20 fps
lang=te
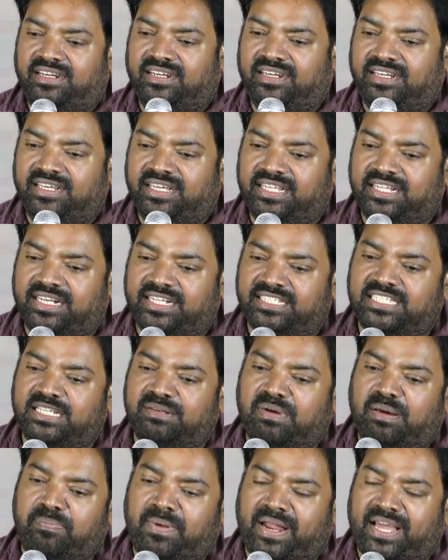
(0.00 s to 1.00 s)
ఏదైనా సినిమా
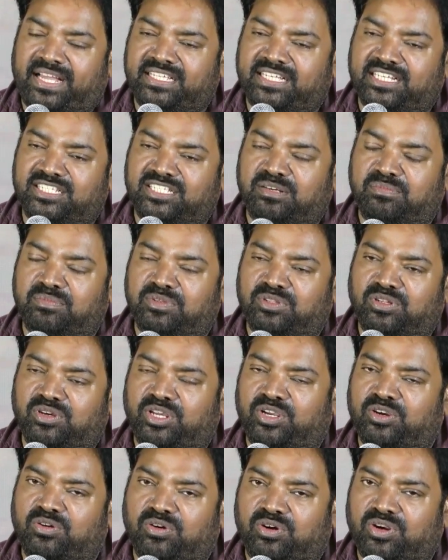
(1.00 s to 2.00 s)
ప్లాన్ చేసే ముందో
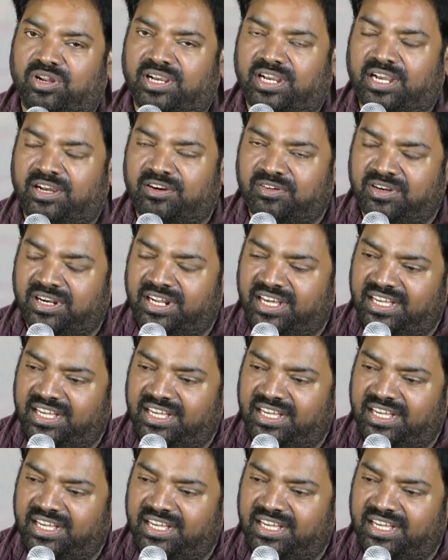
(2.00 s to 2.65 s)
ఇంకోటో కాకుండా